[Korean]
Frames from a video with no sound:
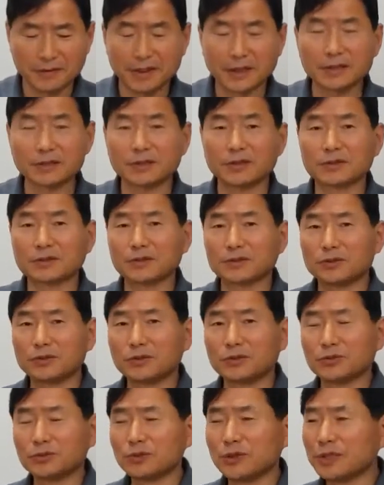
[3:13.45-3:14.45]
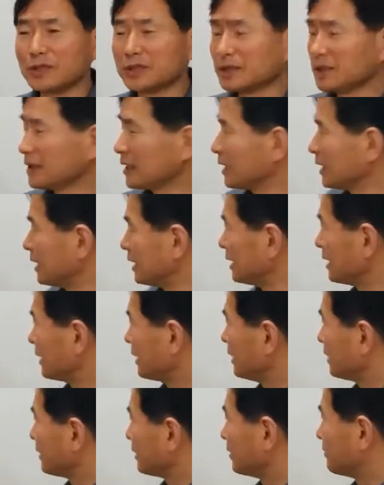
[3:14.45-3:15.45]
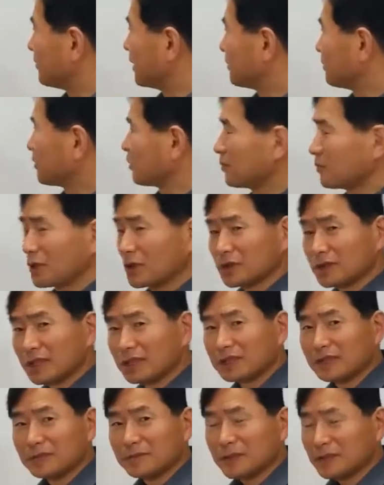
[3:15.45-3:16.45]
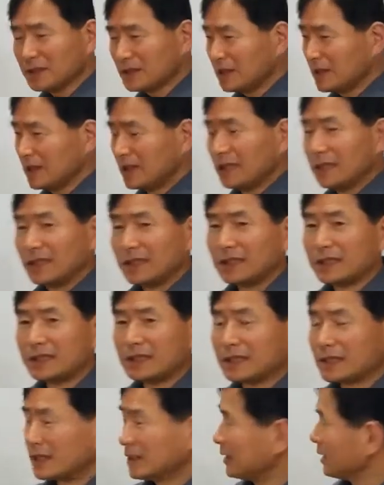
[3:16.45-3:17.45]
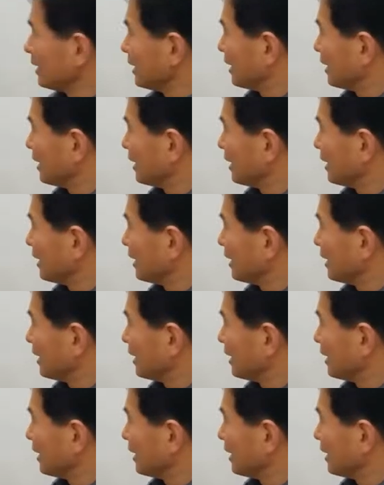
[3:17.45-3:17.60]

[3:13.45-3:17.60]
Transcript: 그래서 어떤 경우에 이제 내가 점을 한번 쳐보겠다 그러면 아, 이렇게